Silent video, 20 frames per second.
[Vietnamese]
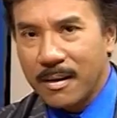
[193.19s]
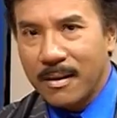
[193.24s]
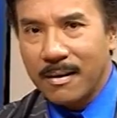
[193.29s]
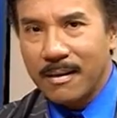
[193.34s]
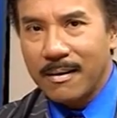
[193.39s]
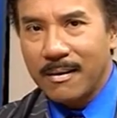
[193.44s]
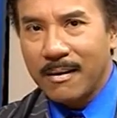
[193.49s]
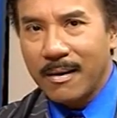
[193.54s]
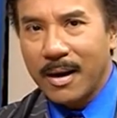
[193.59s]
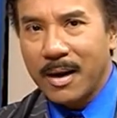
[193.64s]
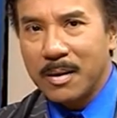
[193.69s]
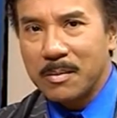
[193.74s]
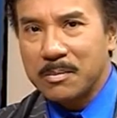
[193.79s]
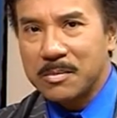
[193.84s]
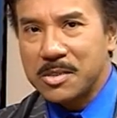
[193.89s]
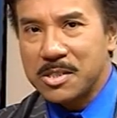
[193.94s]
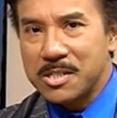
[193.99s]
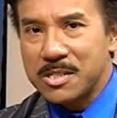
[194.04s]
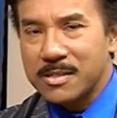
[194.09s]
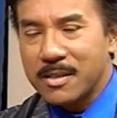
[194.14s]
à,
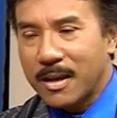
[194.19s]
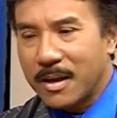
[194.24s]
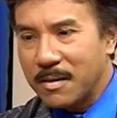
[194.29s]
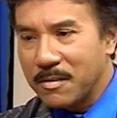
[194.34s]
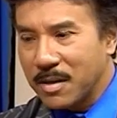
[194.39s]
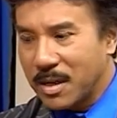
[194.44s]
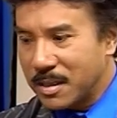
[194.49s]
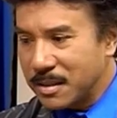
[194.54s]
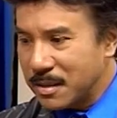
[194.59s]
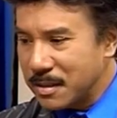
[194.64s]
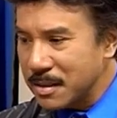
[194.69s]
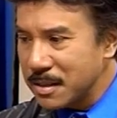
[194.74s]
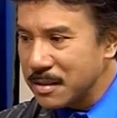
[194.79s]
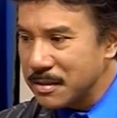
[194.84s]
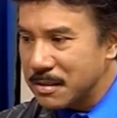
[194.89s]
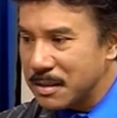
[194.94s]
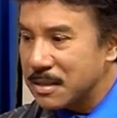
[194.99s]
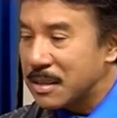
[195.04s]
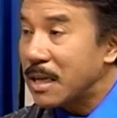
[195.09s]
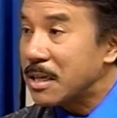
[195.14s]
em chia sẻ là những
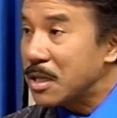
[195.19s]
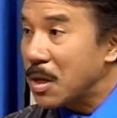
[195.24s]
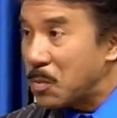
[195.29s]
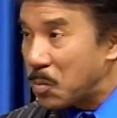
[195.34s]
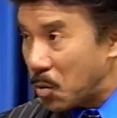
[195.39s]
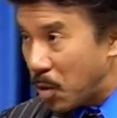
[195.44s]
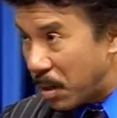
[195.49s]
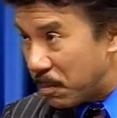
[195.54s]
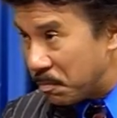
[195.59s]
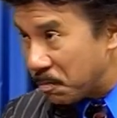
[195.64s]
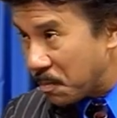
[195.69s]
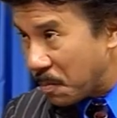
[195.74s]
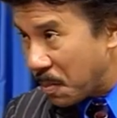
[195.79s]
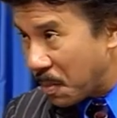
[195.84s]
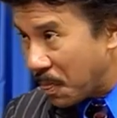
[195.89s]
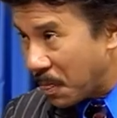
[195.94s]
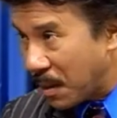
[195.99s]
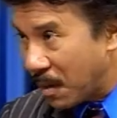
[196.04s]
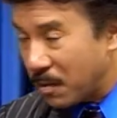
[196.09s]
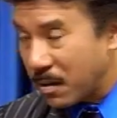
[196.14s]
cái thành công của em
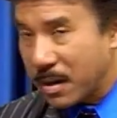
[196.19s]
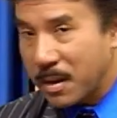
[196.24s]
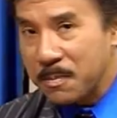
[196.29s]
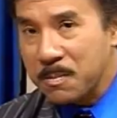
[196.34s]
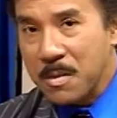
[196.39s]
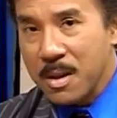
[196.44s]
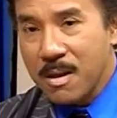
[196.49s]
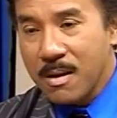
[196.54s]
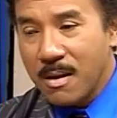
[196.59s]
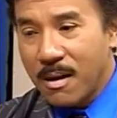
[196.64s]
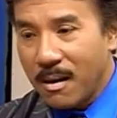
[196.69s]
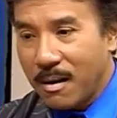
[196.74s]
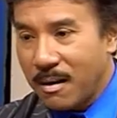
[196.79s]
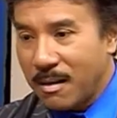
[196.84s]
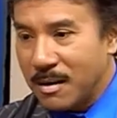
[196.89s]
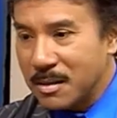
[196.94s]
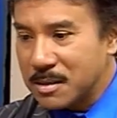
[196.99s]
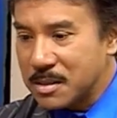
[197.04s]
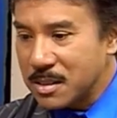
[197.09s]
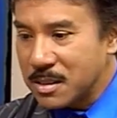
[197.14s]
yeah. Dạ. ok
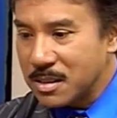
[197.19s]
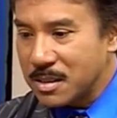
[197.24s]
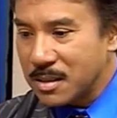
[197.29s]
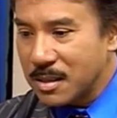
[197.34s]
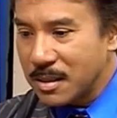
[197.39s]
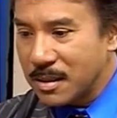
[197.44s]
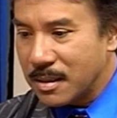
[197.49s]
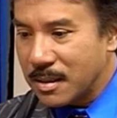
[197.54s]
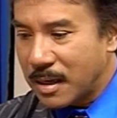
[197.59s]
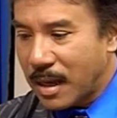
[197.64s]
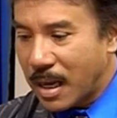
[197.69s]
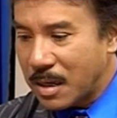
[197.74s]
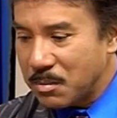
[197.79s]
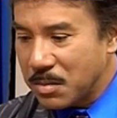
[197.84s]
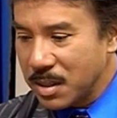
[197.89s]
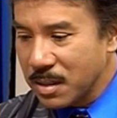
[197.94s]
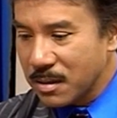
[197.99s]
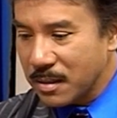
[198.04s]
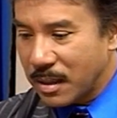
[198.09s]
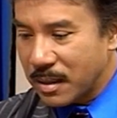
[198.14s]
à, thì à, anh
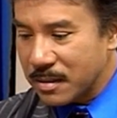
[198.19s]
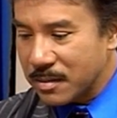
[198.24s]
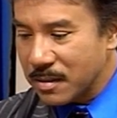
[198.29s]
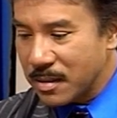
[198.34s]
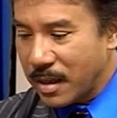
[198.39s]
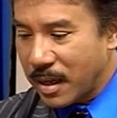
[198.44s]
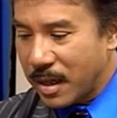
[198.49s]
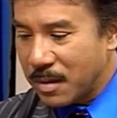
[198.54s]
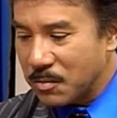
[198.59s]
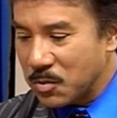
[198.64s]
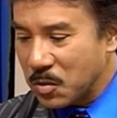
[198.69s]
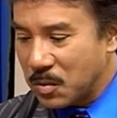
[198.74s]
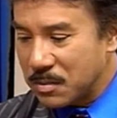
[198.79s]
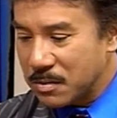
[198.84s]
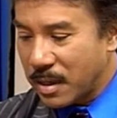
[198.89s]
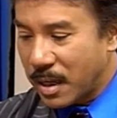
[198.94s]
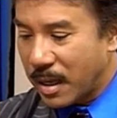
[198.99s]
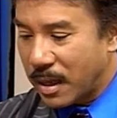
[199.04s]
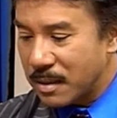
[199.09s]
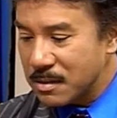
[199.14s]
biết rằng đó là em
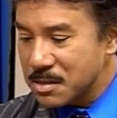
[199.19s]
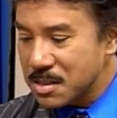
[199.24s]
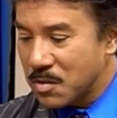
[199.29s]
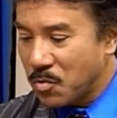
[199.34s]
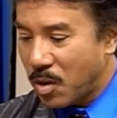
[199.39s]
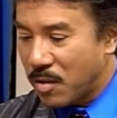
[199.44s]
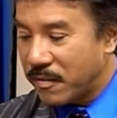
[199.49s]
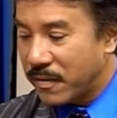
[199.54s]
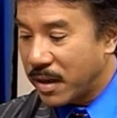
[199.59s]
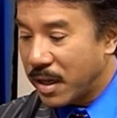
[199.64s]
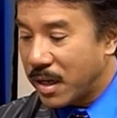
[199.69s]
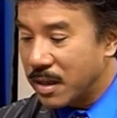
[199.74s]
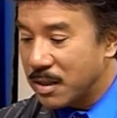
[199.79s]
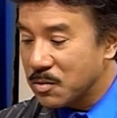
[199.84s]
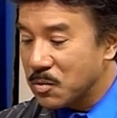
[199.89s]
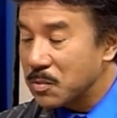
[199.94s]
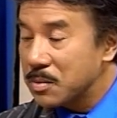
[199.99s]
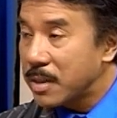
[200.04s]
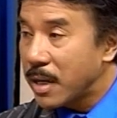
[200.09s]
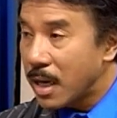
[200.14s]
cũng đã sinh hoạt văn nghệ
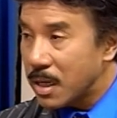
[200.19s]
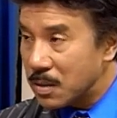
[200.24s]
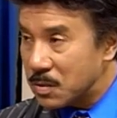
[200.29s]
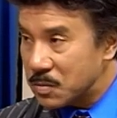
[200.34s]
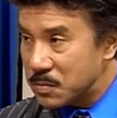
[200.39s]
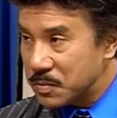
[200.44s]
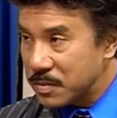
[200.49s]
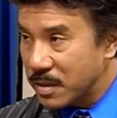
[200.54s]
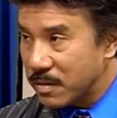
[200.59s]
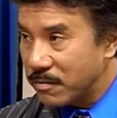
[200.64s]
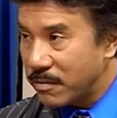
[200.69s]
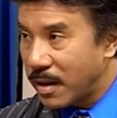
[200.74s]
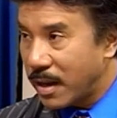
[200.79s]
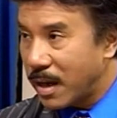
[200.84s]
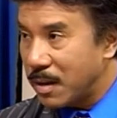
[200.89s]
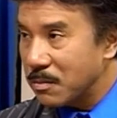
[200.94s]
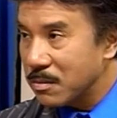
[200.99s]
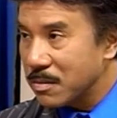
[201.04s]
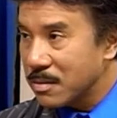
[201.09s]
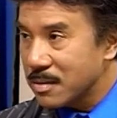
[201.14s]
cũng khá lâu và
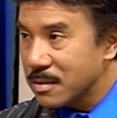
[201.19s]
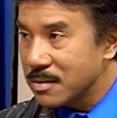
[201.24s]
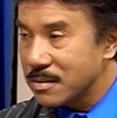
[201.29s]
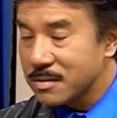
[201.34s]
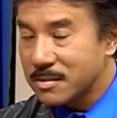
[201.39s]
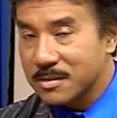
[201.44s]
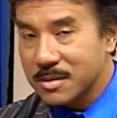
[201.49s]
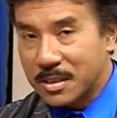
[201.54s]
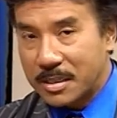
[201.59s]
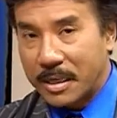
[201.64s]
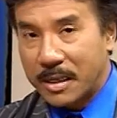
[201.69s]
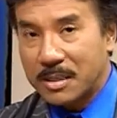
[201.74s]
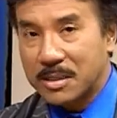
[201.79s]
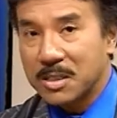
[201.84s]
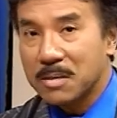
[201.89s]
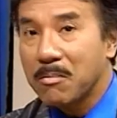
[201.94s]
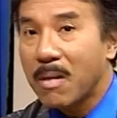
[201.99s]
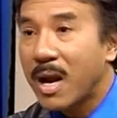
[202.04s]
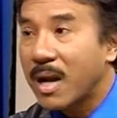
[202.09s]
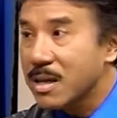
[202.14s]
em thực hiện
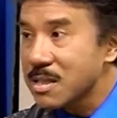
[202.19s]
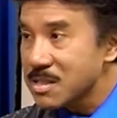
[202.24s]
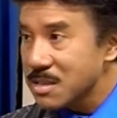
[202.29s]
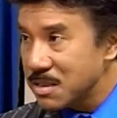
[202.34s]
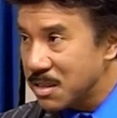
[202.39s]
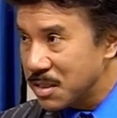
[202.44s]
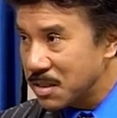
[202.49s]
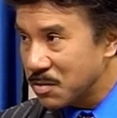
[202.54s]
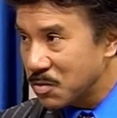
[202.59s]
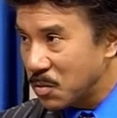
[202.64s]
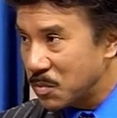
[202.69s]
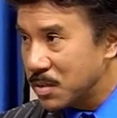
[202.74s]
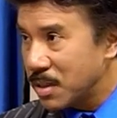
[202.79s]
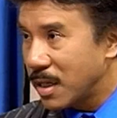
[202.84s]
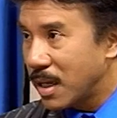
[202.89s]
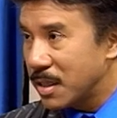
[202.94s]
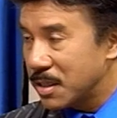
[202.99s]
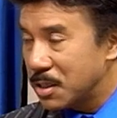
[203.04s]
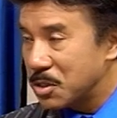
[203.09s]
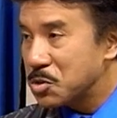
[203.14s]
được ba cái cd cũng như
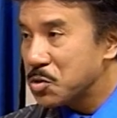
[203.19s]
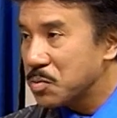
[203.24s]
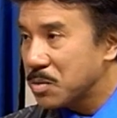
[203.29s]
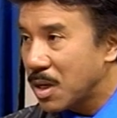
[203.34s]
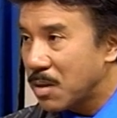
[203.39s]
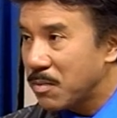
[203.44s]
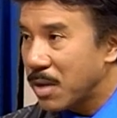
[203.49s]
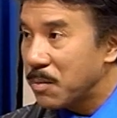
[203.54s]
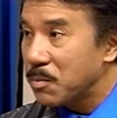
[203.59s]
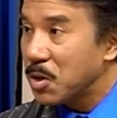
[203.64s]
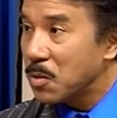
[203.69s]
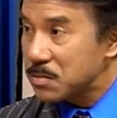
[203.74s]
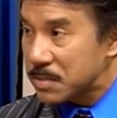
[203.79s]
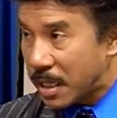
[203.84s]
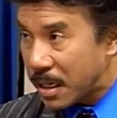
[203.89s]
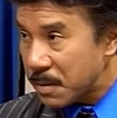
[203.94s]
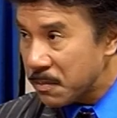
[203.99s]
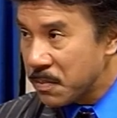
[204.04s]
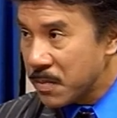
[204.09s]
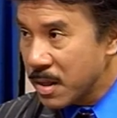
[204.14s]
là những trung tâm em cộng
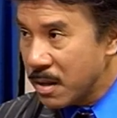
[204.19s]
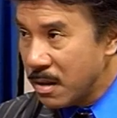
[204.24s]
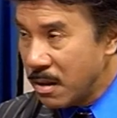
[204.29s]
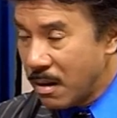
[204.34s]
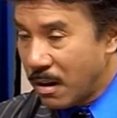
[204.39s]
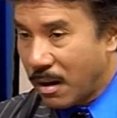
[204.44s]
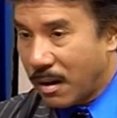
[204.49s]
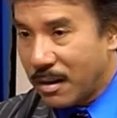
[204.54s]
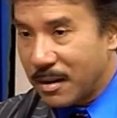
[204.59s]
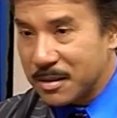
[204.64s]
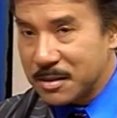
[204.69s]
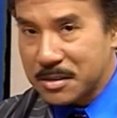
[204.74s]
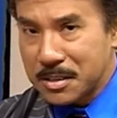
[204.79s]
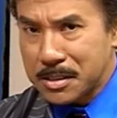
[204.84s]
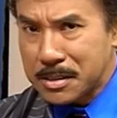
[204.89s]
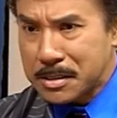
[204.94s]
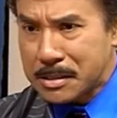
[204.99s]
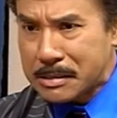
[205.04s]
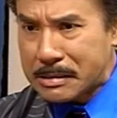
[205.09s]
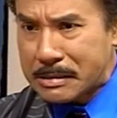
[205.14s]
tác à,
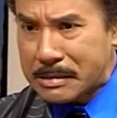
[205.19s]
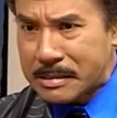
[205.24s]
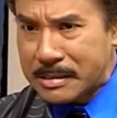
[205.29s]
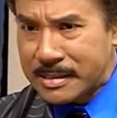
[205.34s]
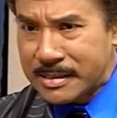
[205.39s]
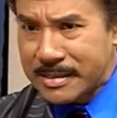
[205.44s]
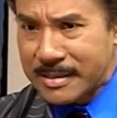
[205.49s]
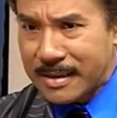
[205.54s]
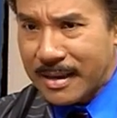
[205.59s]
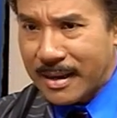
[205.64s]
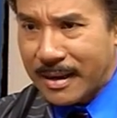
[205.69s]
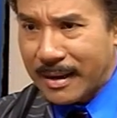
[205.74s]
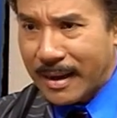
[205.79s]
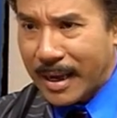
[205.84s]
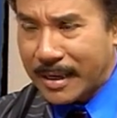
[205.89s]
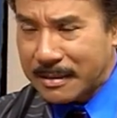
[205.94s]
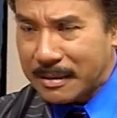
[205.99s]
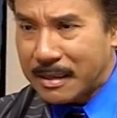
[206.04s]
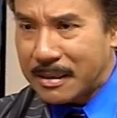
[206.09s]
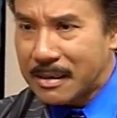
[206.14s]
thì à,
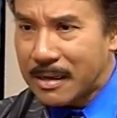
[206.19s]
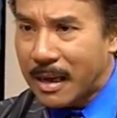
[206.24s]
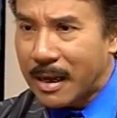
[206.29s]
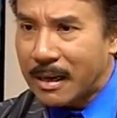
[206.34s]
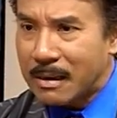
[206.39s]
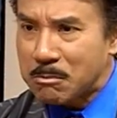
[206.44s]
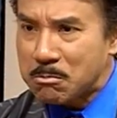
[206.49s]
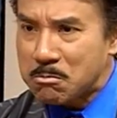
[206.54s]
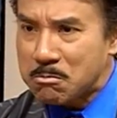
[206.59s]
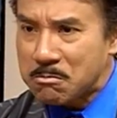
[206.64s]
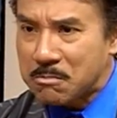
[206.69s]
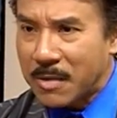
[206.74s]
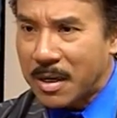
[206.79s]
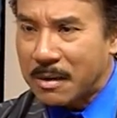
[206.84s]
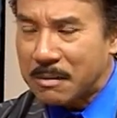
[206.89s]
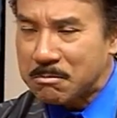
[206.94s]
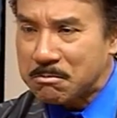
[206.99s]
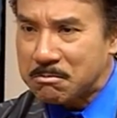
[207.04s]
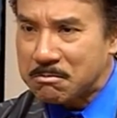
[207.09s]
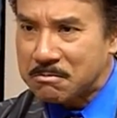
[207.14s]
anh nghĩ là
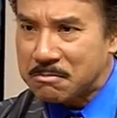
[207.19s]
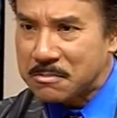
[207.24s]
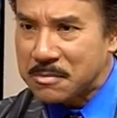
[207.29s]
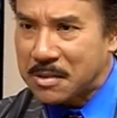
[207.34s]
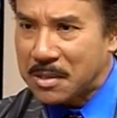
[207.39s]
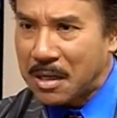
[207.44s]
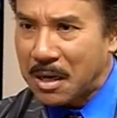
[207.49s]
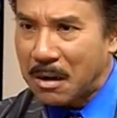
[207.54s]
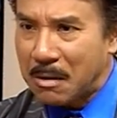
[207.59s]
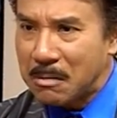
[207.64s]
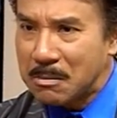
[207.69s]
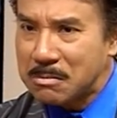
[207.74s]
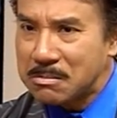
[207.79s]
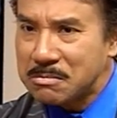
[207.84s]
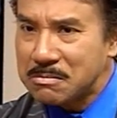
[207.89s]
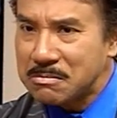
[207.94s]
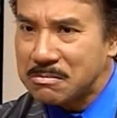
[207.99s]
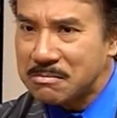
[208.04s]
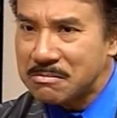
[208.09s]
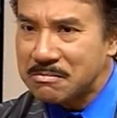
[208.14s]
mà
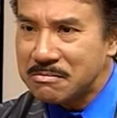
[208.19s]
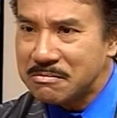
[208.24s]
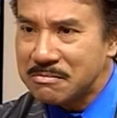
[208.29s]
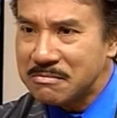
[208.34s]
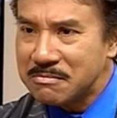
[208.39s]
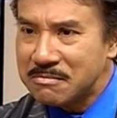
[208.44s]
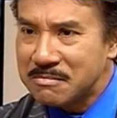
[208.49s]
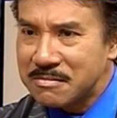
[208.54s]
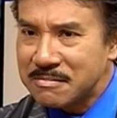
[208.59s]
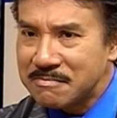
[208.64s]
không